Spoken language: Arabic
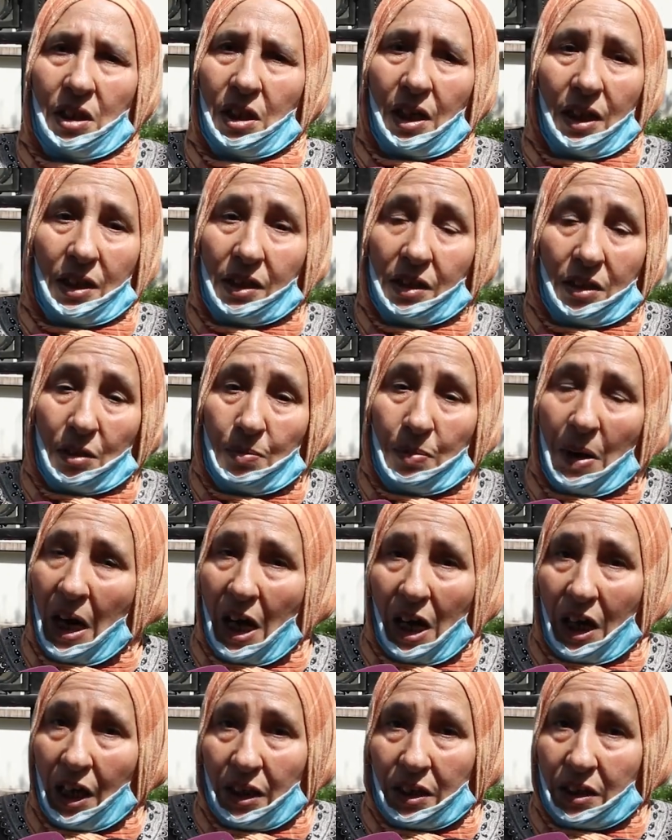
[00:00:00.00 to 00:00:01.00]
كنطلب
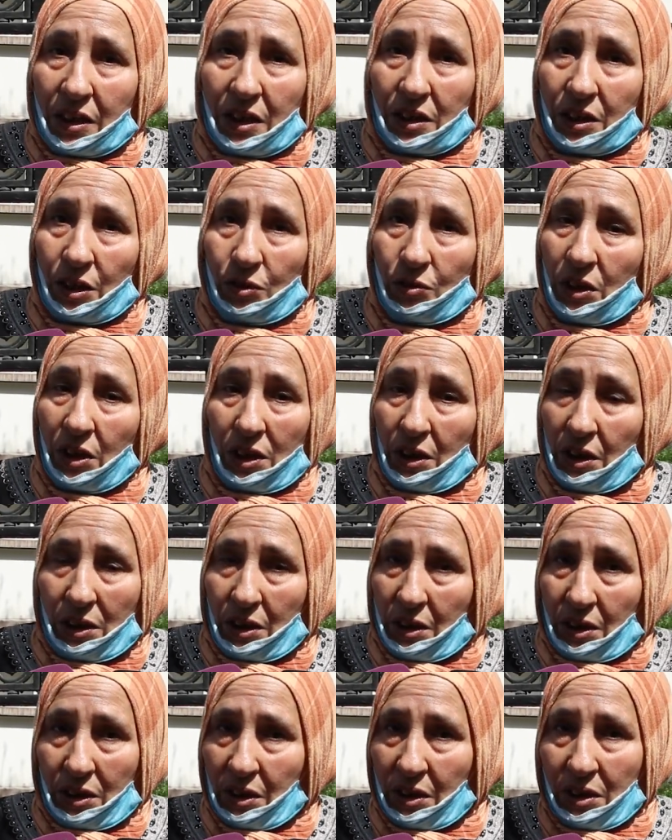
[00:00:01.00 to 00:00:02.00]
حقي
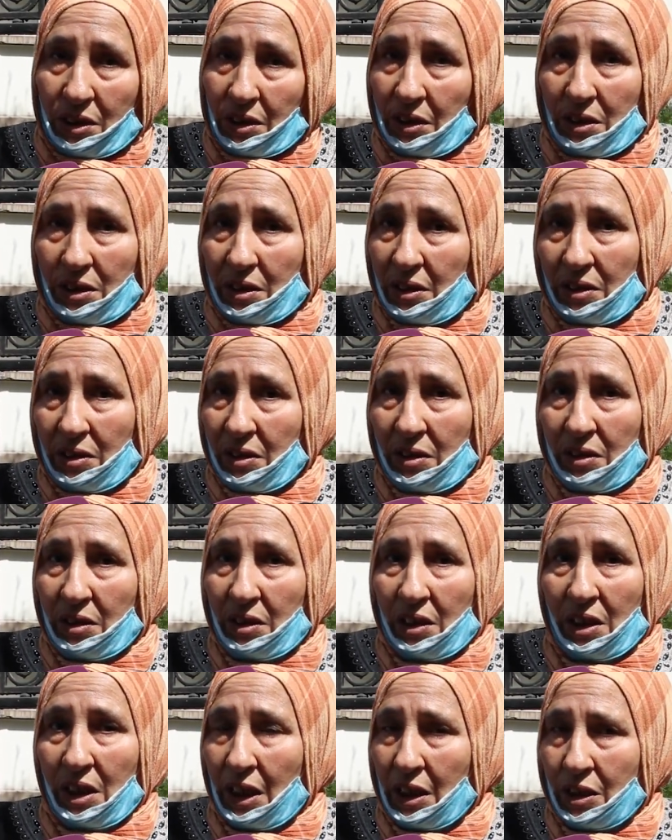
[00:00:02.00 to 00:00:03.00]
يعطوني
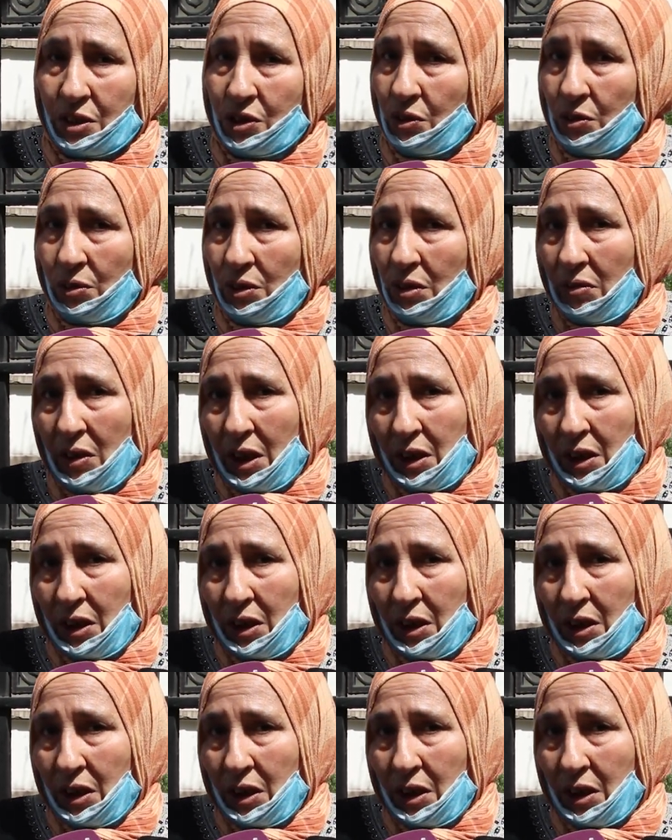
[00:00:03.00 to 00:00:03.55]
يخلصوني ولا